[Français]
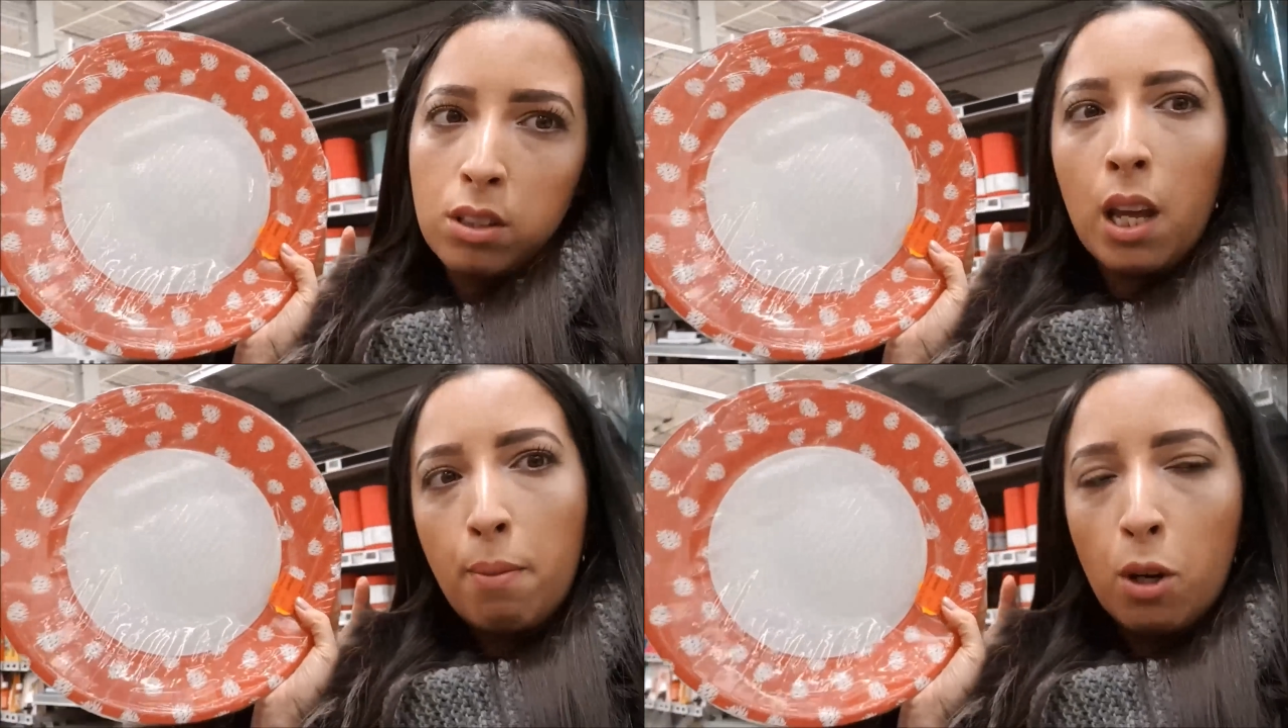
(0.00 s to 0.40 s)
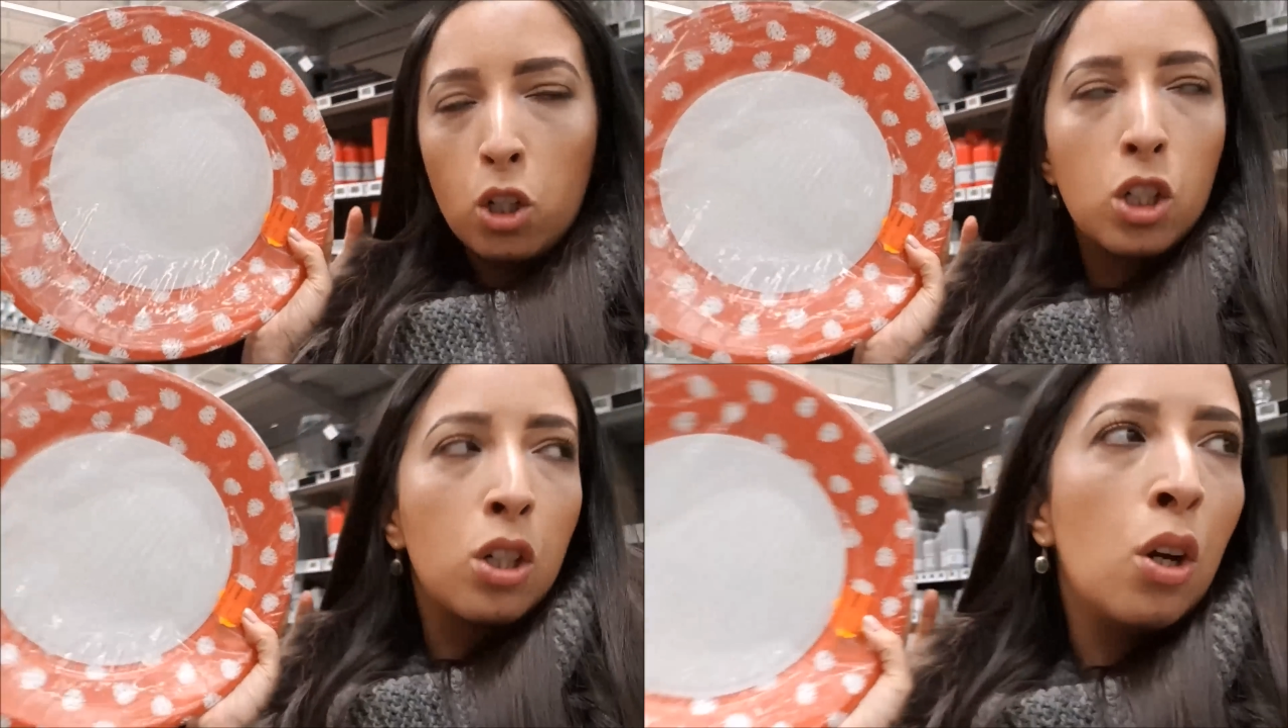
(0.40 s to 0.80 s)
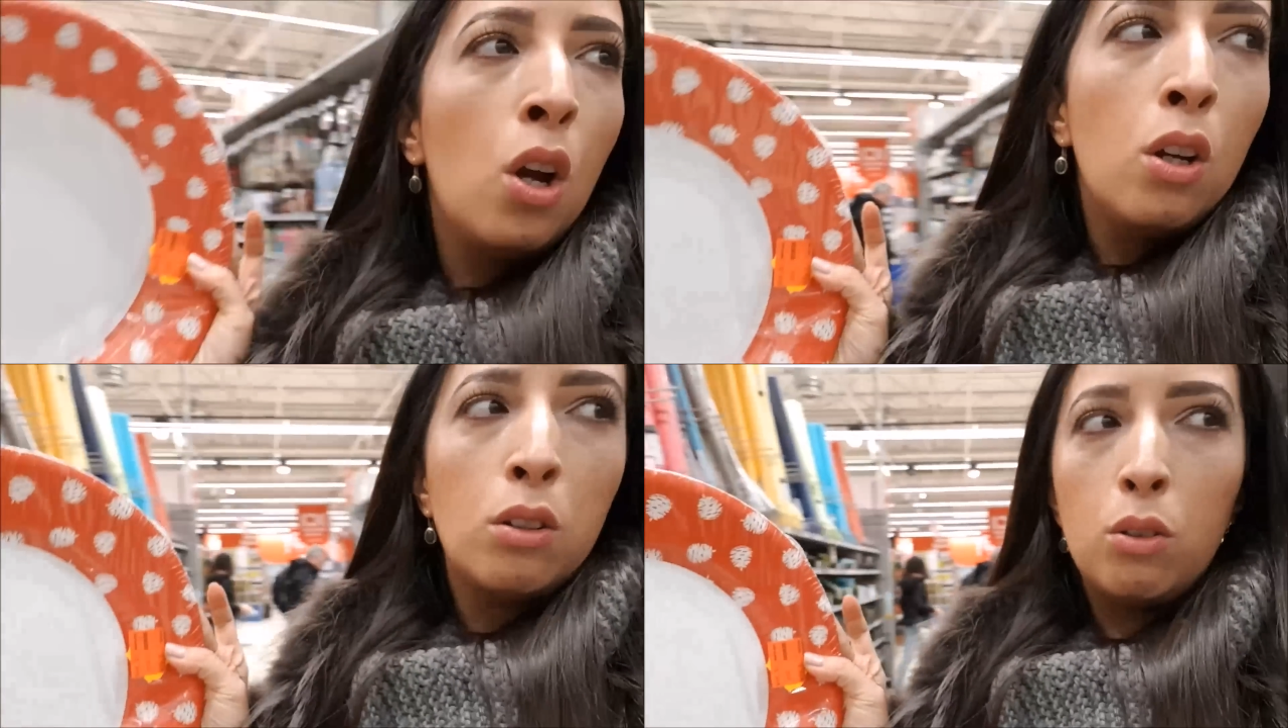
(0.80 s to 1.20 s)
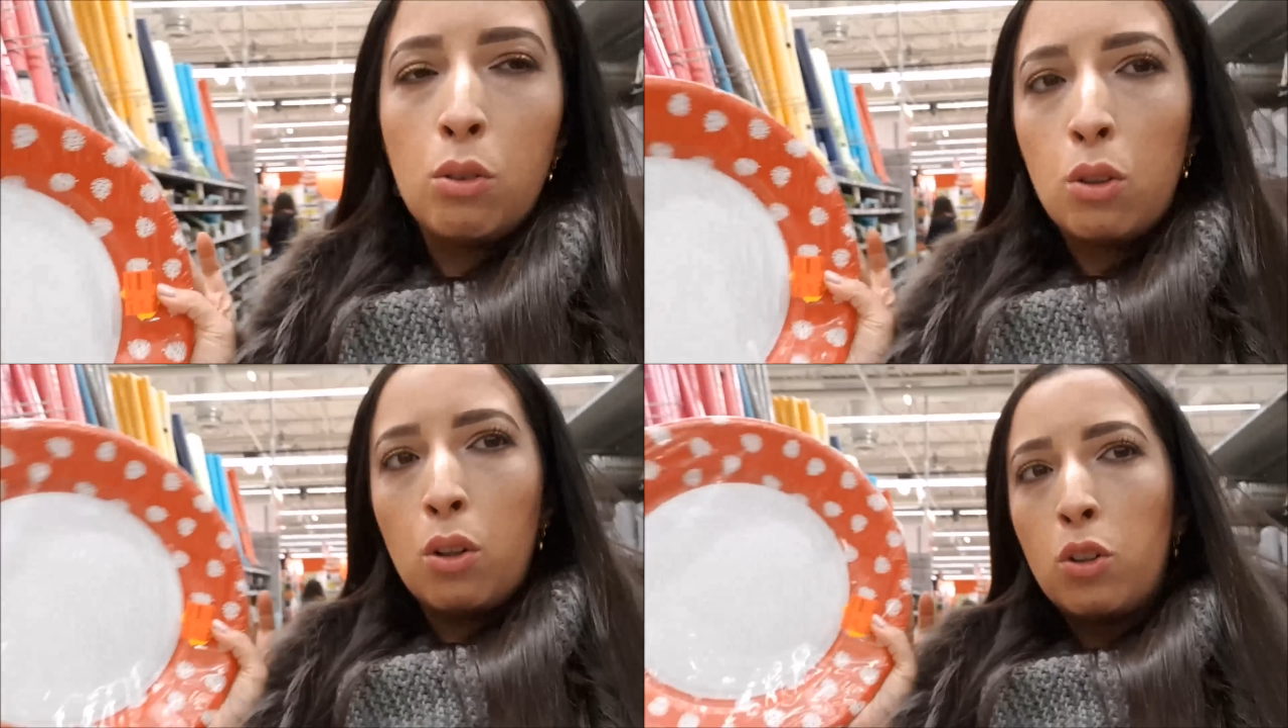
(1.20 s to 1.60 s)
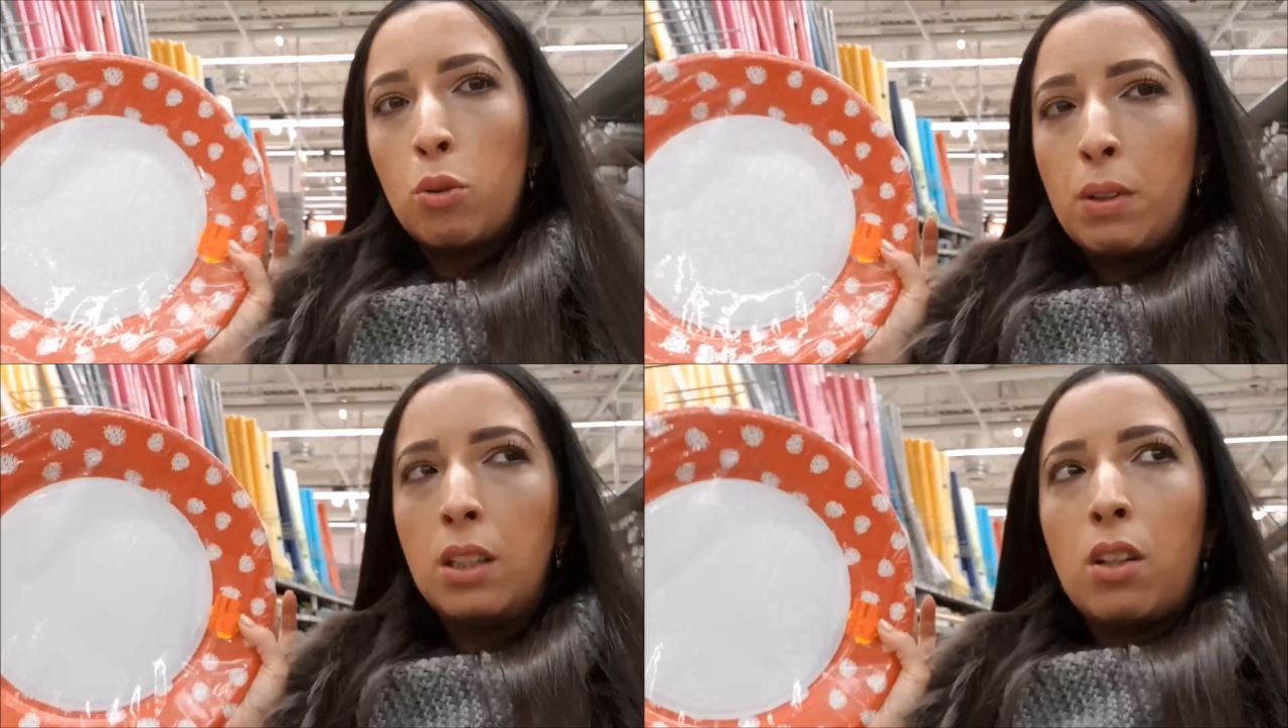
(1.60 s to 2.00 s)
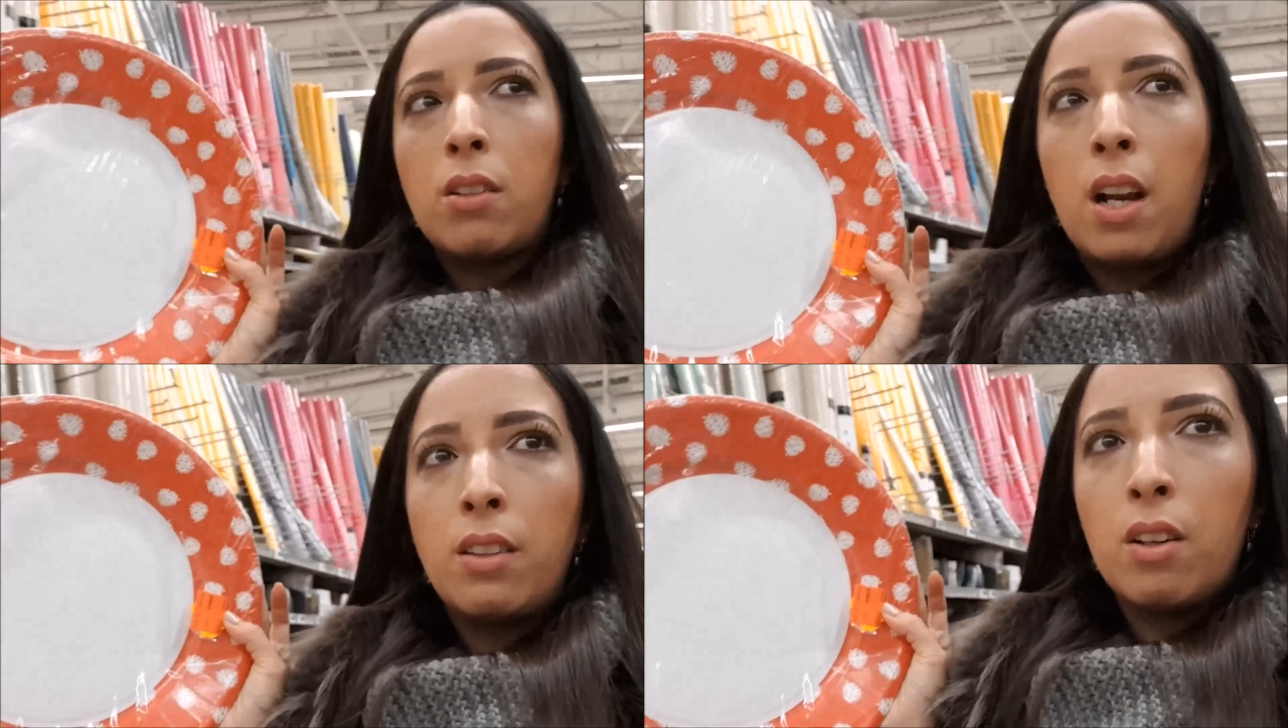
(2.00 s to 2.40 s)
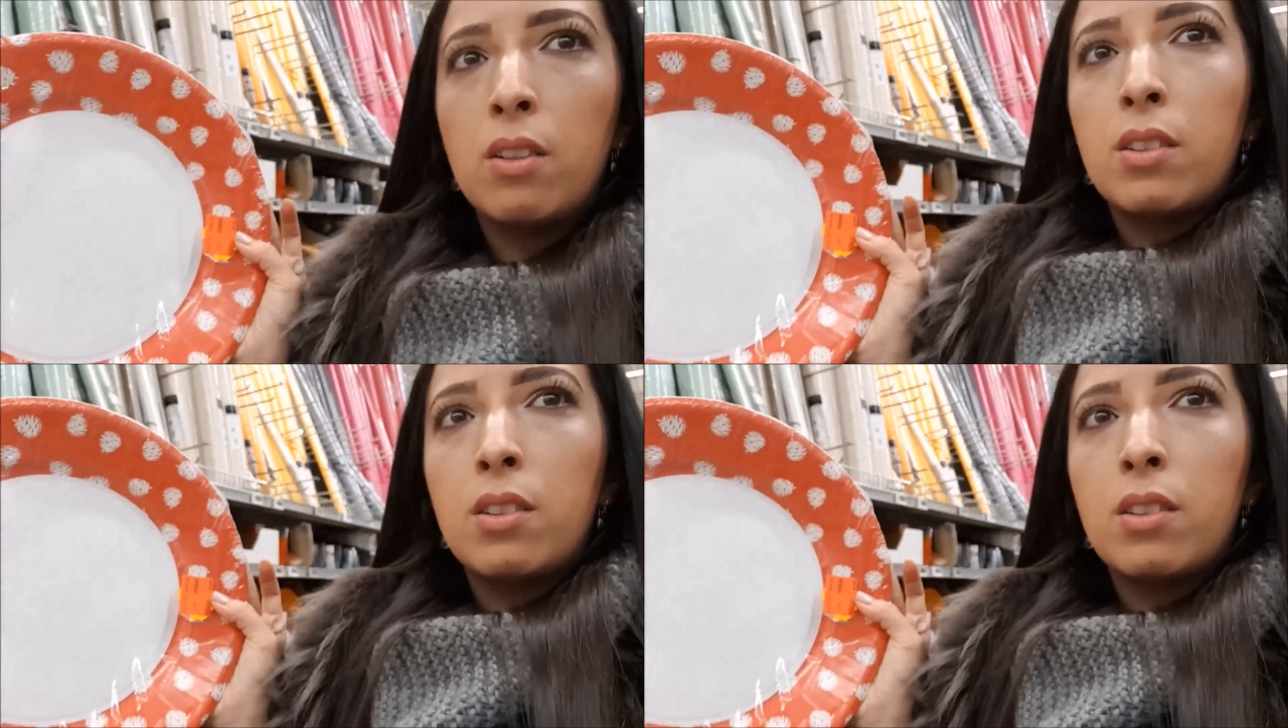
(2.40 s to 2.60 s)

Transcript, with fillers: très moches. Donc, tu mets des toasts là-dedans,